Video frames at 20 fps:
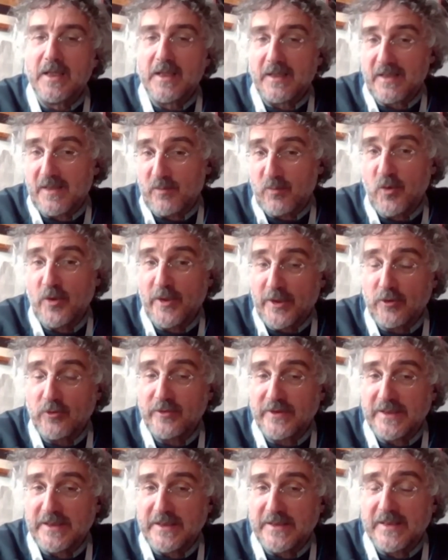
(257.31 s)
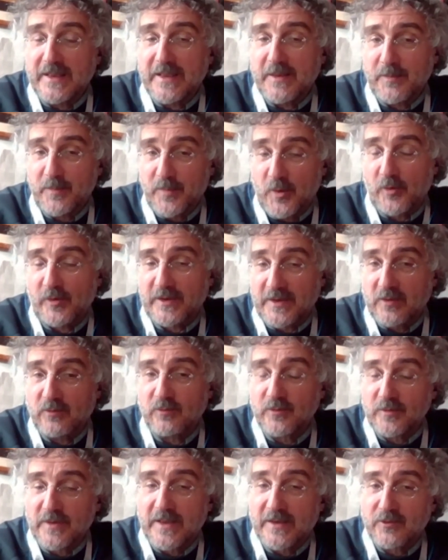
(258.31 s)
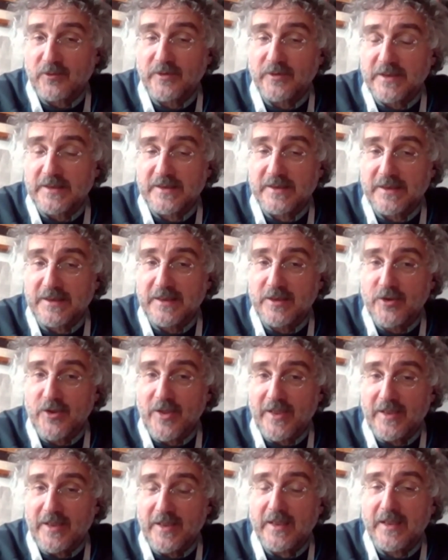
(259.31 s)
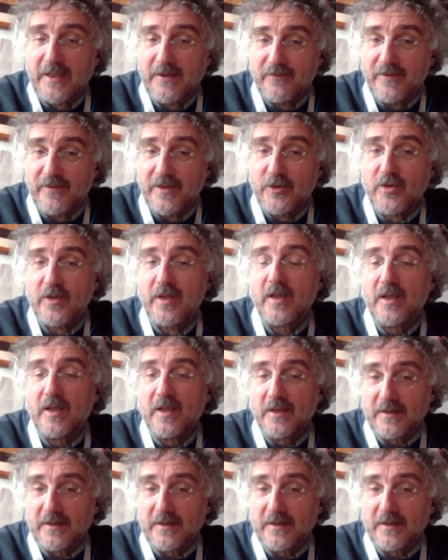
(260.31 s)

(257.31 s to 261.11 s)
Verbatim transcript: La buona notizia che porta a una notizia del genere è che invece